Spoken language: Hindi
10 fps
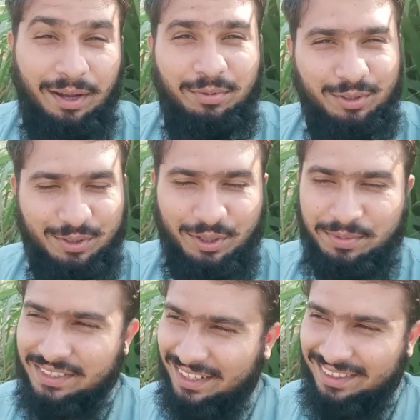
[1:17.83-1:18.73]
आप दोस्तों को
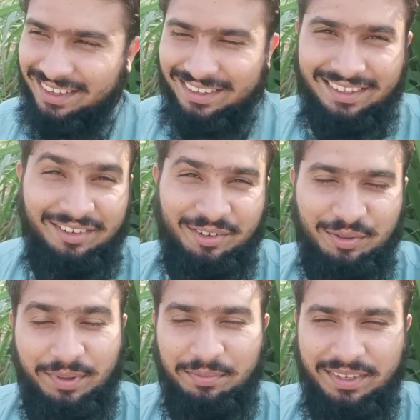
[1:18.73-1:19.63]
भी साथ दिखाते हैं
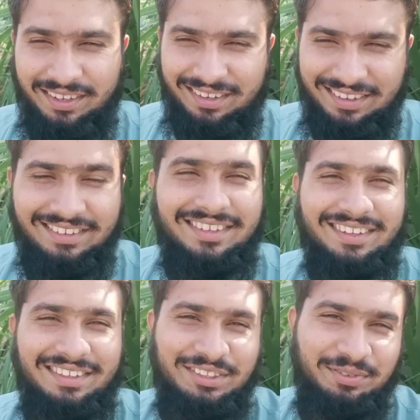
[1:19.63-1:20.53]
और मैं भी
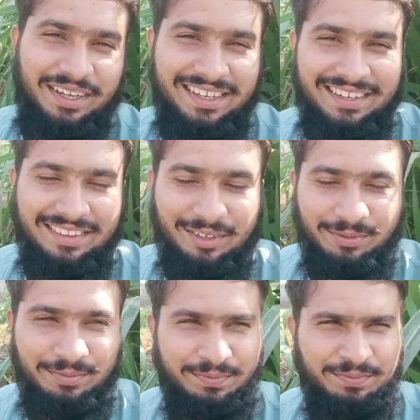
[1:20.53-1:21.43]
साथ इंजॉय करता हूँ